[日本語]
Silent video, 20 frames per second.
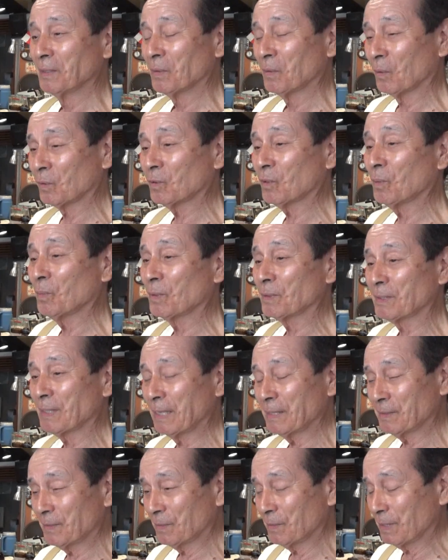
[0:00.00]
ことも
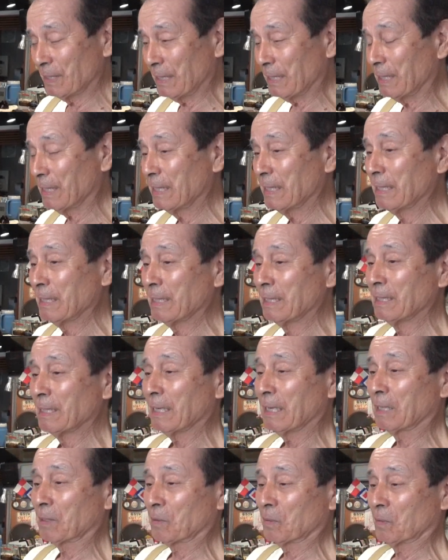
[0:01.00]
せずに
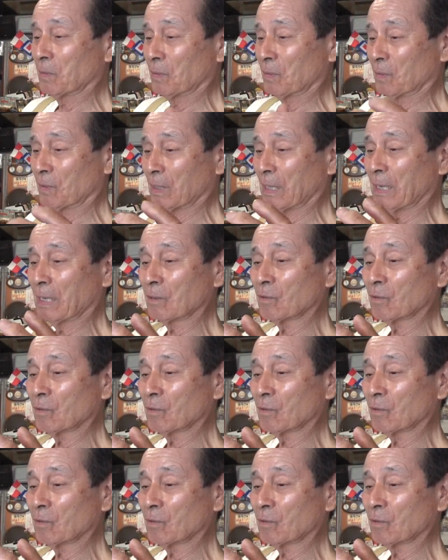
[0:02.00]
あの